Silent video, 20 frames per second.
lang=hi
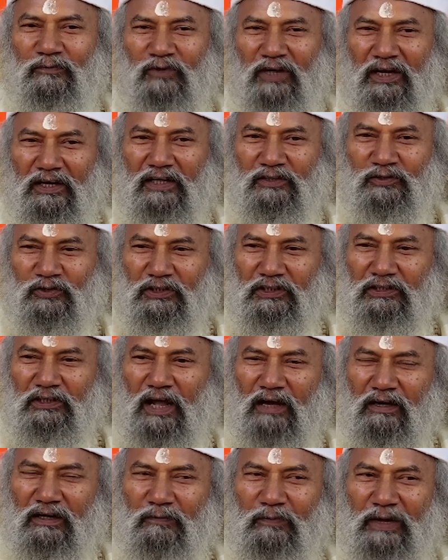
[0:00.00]
मुला नासरुद्दीन
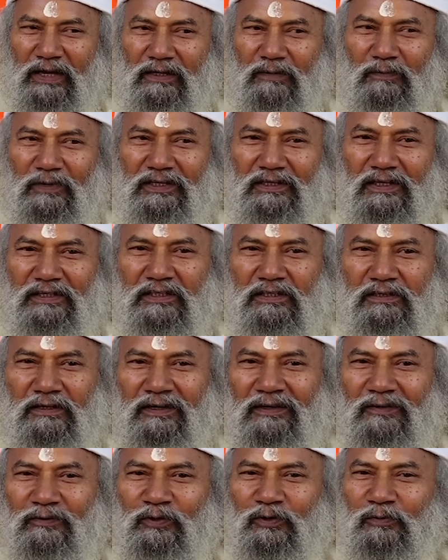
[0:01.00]
आकर बैंक मैनेजर से
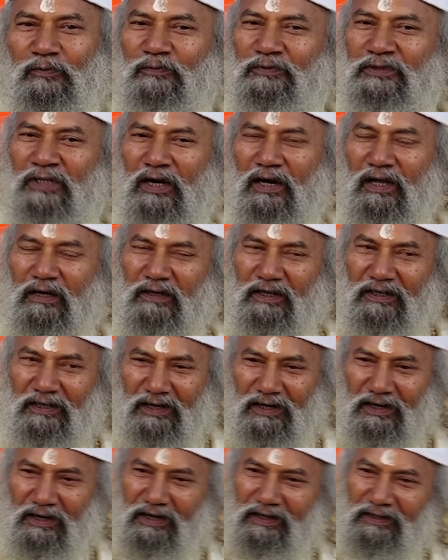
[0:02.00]
खूब झगड़ा करने
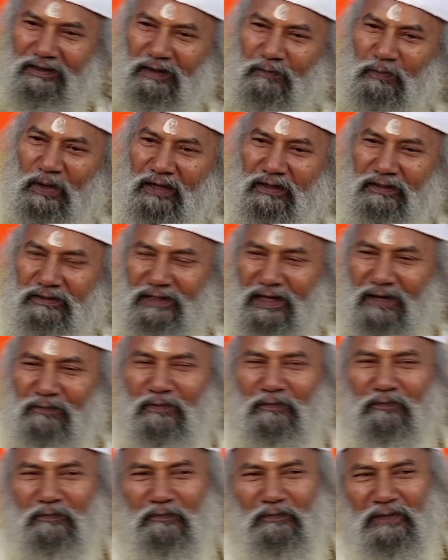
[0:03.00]
लगा कि बैंक
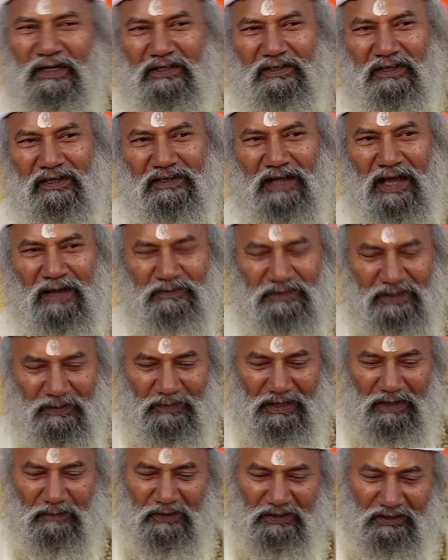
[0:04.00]
साहब मैनेजर आपसे
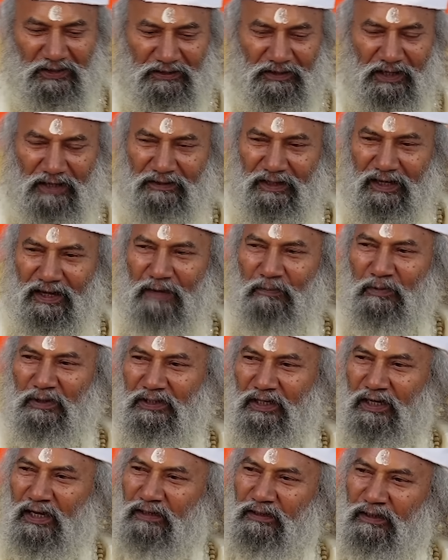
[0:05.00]
हमारा मित्रता था आपको
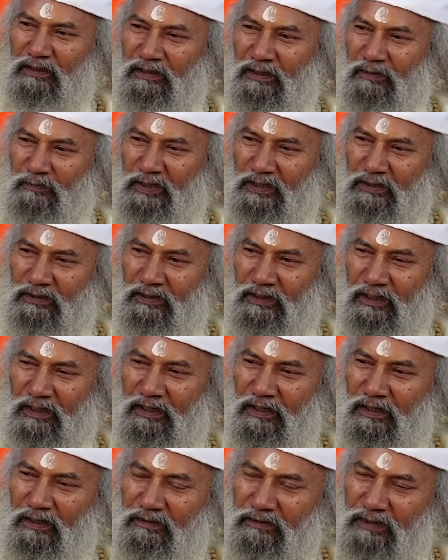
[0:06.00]
देखा देखिए हम लिख दिए
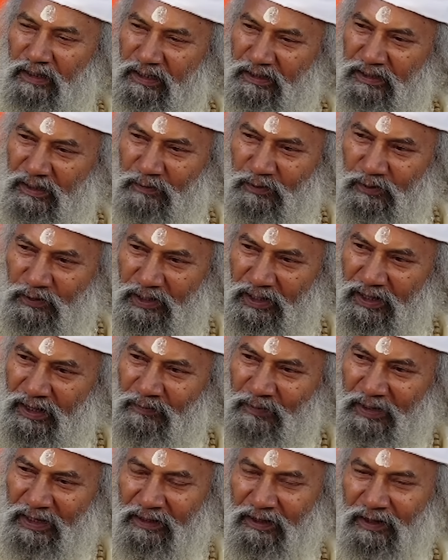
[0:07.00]
तो गजब हो गया
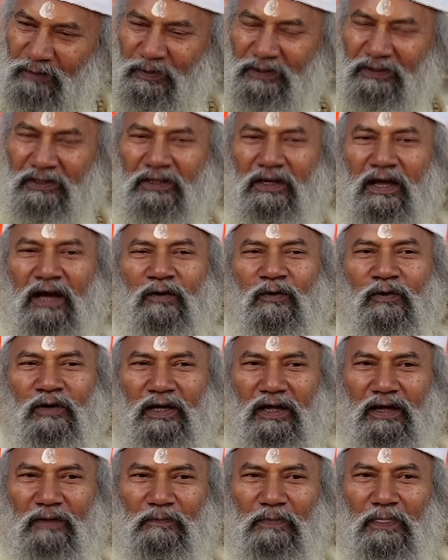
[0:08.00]
हमारे घर पर तो क्या हो
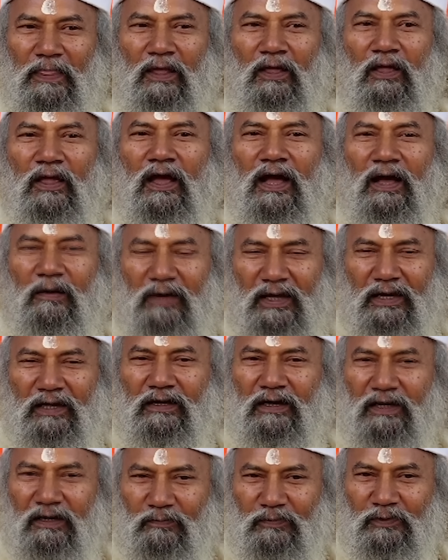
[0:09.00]
गया हमारे
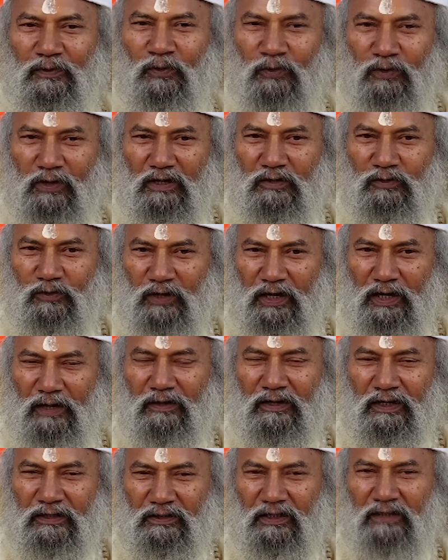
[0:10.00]
घर नौकर जो है
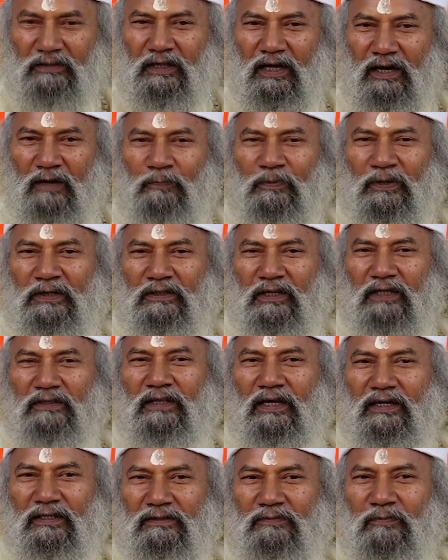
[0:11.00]
रहता था पढ़ता
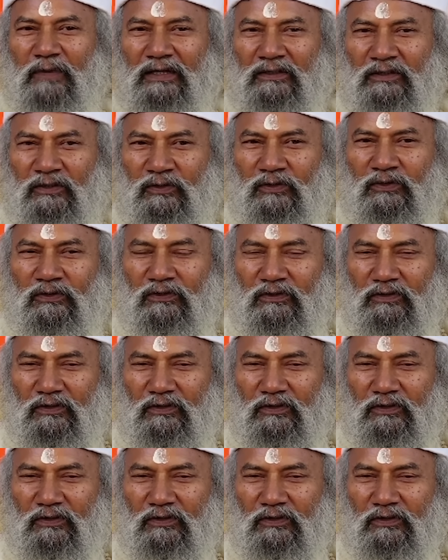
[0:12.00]
था इस बात को